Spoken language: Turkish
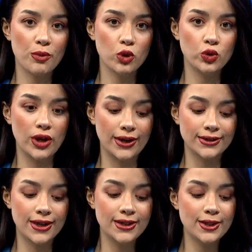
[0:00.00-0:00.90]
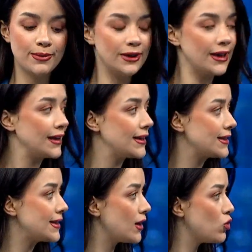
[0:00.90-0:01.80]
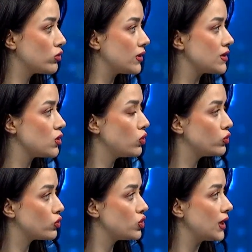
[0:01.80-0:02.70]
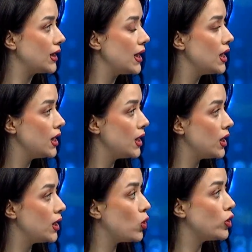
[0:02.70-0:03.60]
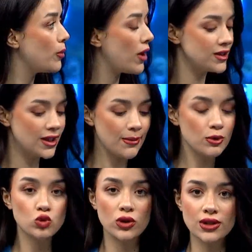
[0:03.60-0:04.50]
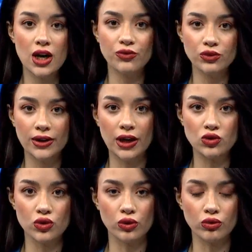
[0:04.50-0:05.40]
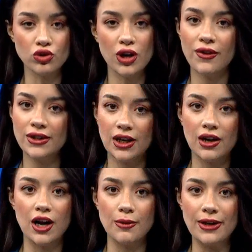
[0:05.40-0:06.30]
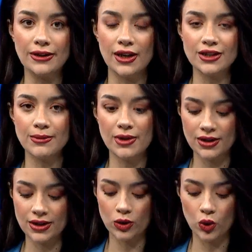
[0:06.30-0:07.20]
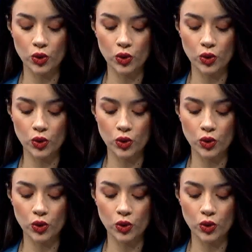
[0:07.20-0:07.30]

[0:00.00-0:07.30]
gününe kadar tabii ki endeksler noktası da oldukça yine e, önem arz eden bir süre zarfından geçiyor olacak. FED kararıyla birlikte aslında biraz Hızlı daha bir de